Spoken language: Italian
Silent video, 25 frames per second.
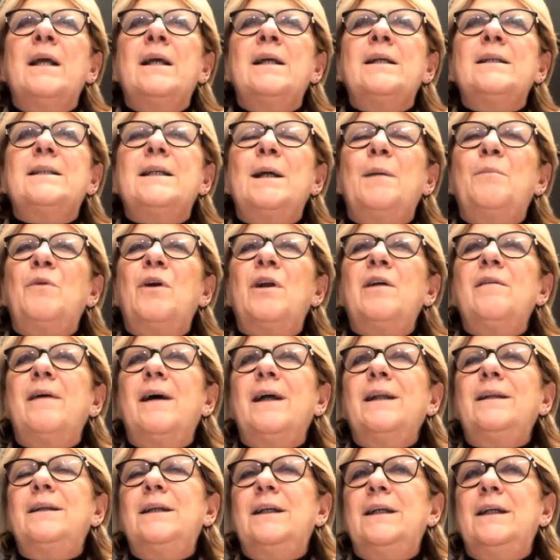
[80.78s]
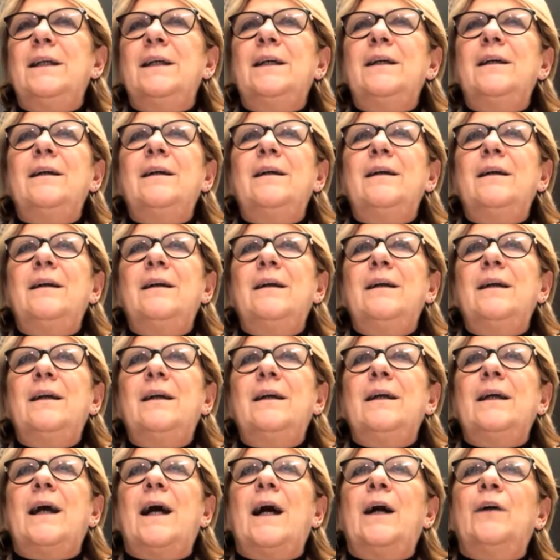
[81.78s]
siamo
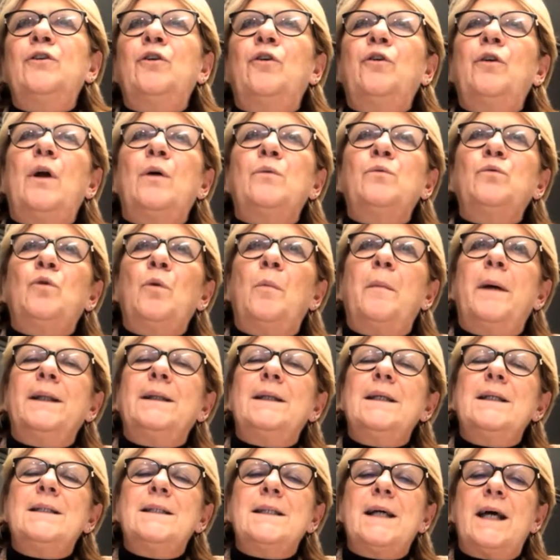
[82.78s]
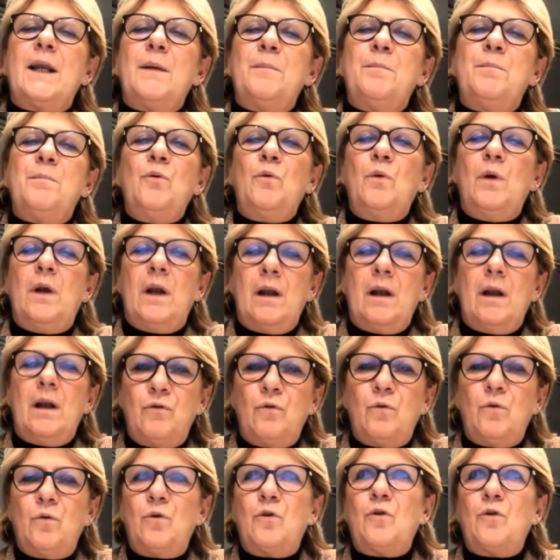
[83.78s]
arrivati a non automatizzare più il
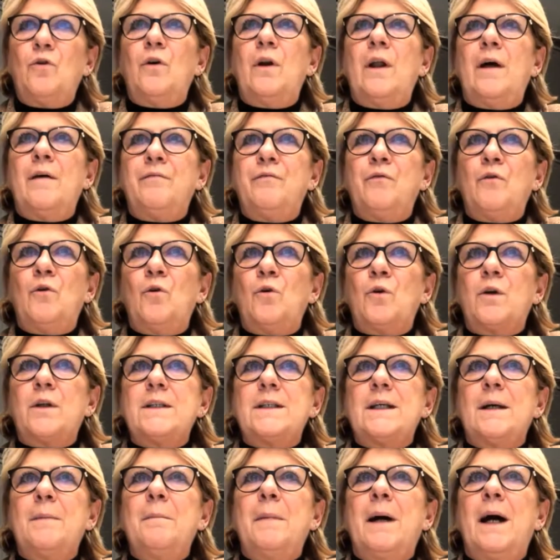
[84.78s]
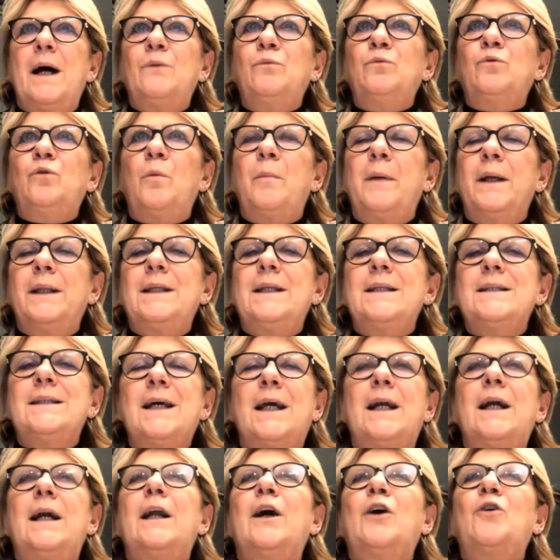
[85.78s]
lavoro, la forza, ma
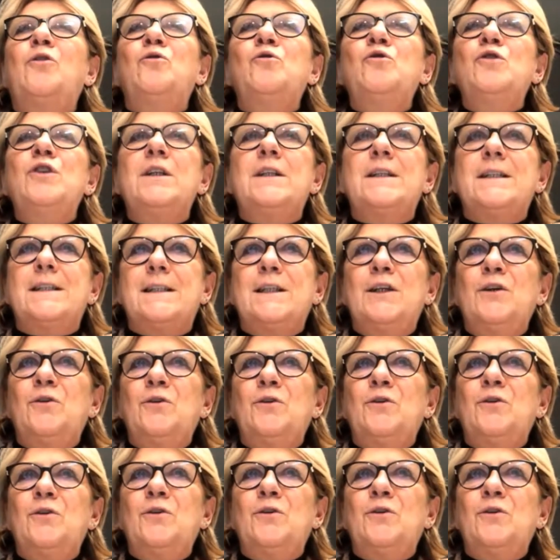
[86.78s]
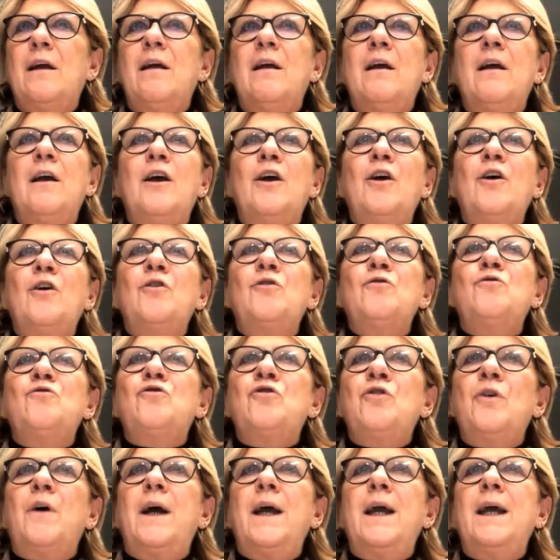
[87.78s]
automatizzare la cognizione,
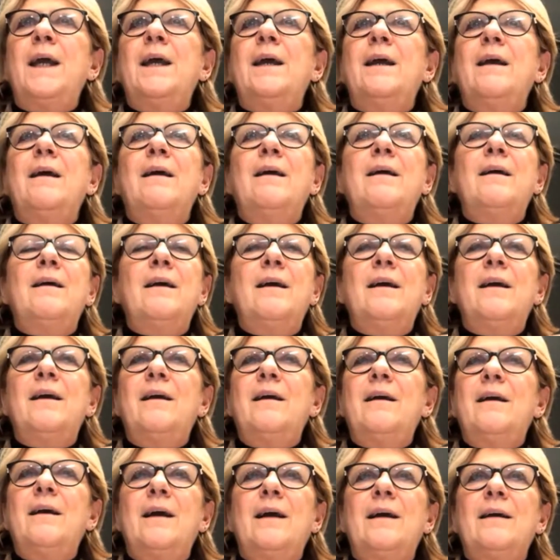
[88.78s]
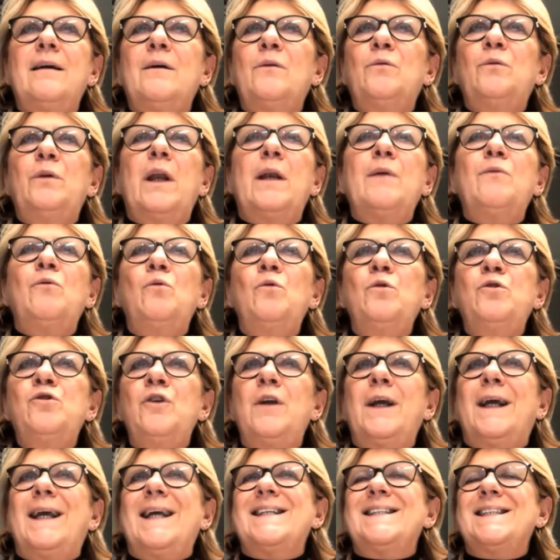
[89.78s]
cioè eh, una
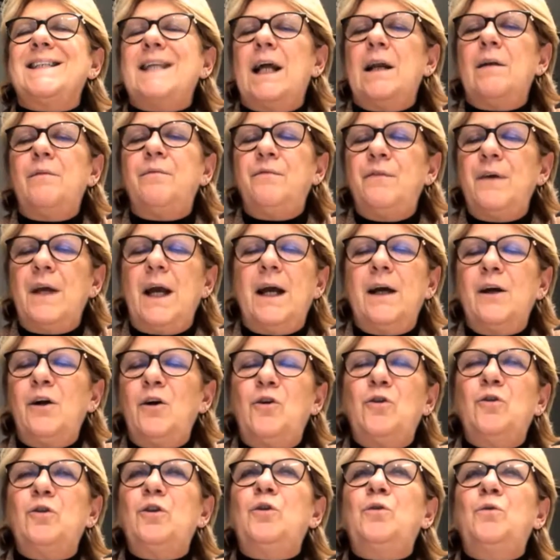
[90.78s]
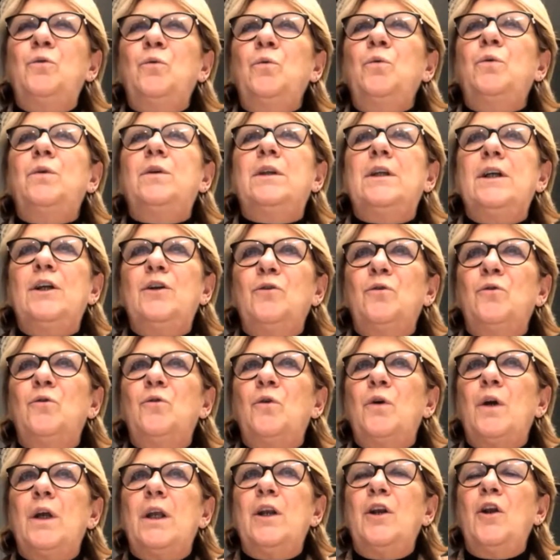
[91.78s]
rivoluzione che sta al fianco di tutti
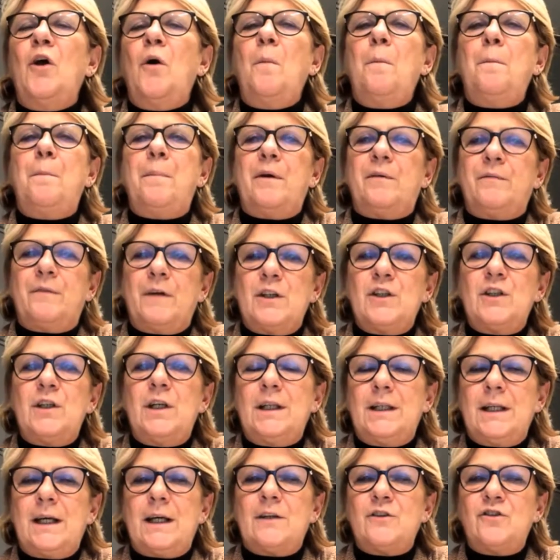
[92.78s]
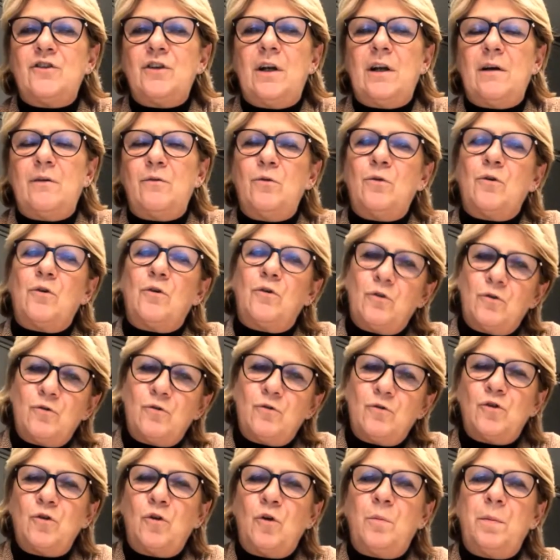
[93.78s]
noi, non per facilitarci il lavoro,
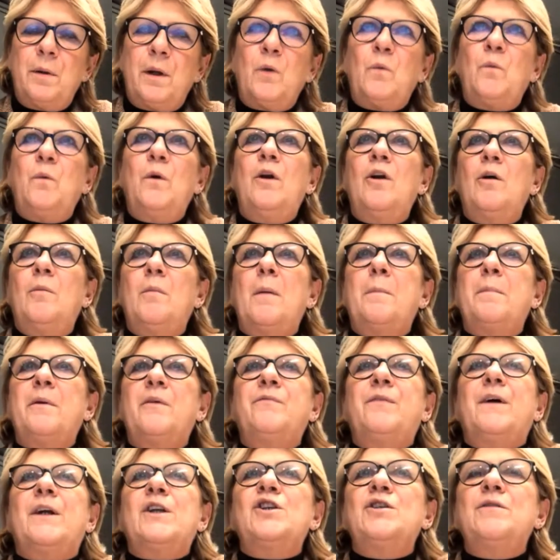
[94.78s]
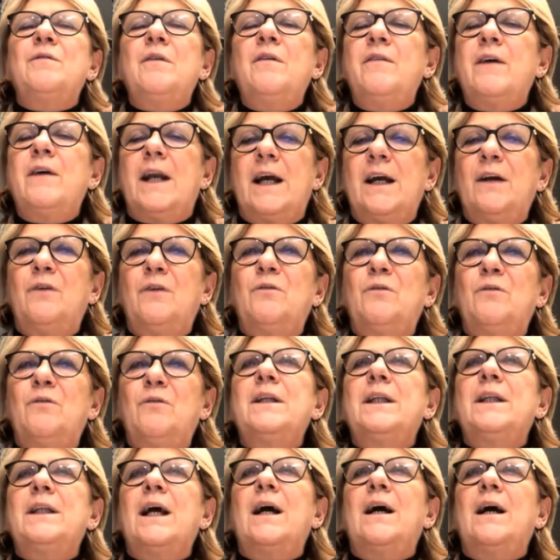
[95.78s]
non solo per quello, ma per farci vivere anche una
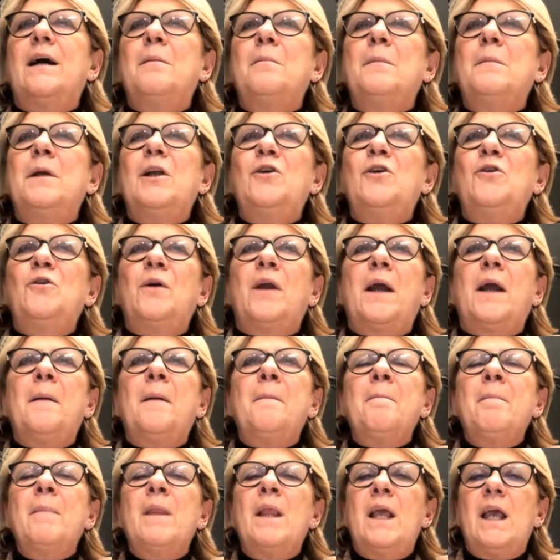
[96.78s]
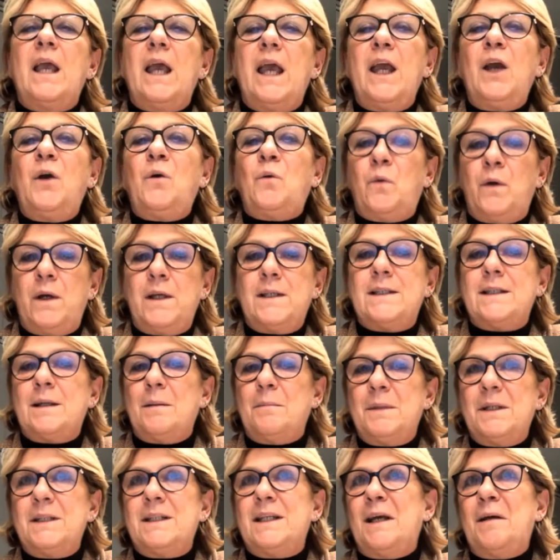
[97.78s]
vita migliore. E questa
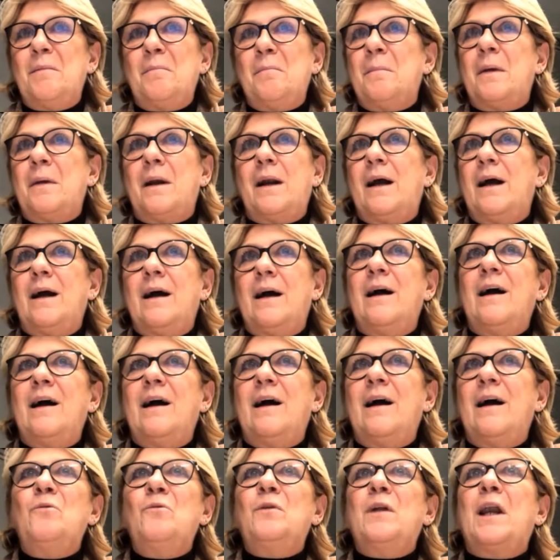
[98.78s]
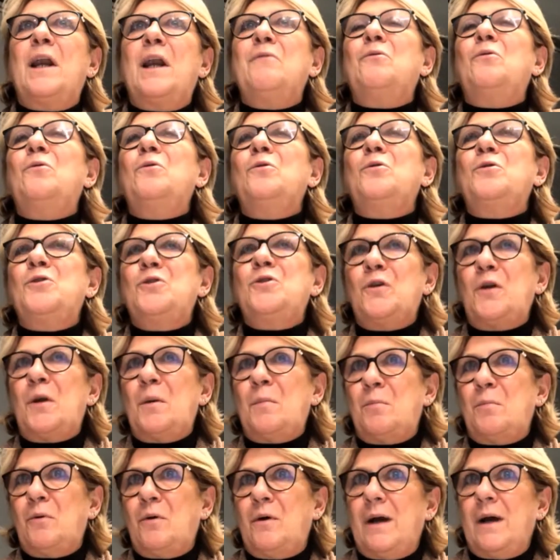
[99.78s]
mi sembra una
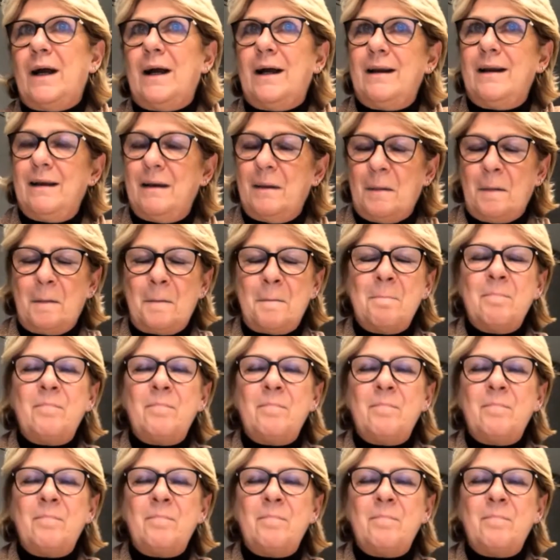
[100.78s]
rivoluzione epocale.